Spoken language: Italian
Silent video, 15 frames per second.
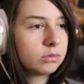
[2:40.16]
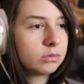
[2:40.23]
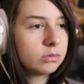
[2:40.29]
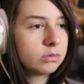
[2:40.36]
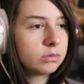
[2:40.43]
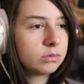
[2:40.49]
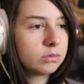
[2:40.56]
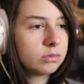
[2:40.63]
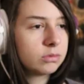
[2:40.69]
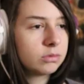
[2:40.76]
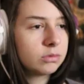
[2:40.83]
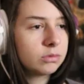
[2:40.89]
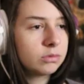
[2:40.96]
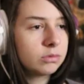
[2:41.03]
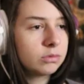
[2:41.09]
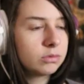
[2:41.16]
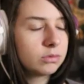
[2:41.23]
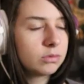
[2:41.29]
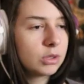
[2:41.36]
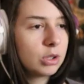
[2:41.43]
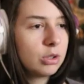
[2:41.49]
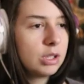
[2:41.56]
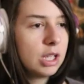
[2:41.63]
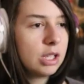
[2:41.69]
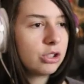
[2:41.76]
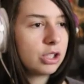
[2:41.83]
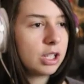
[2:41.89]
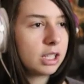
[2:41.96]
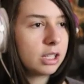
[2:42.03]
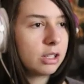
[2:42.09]
Mm, cosa
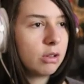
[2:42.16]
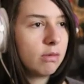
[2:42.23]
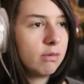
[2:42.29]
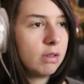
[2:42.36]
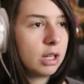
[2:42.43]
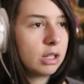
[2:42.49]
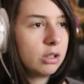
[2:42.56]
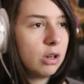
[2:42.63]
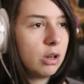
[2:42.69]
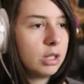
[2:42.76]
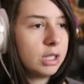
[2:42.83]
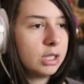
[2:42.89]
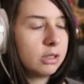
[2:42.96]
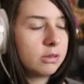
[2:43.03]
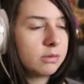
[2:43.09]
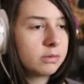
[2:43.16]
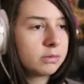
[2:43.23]
c'è che non va, Coli?